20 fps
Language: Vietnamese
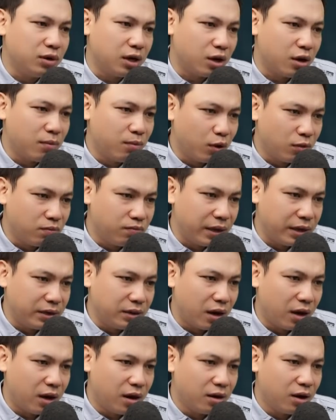Phía sau
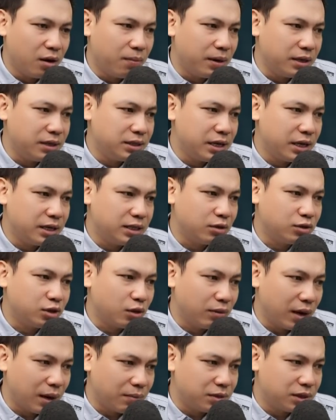gáy đột nhiên phả
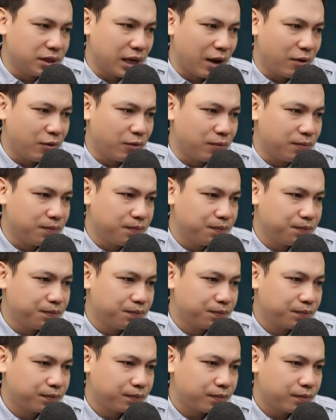vào một làn hơi lạnh
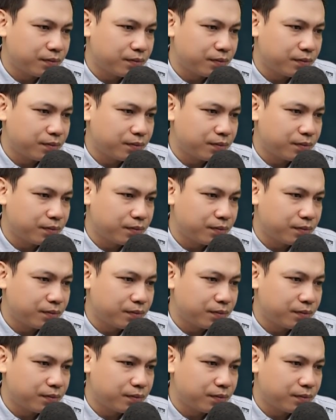buốt.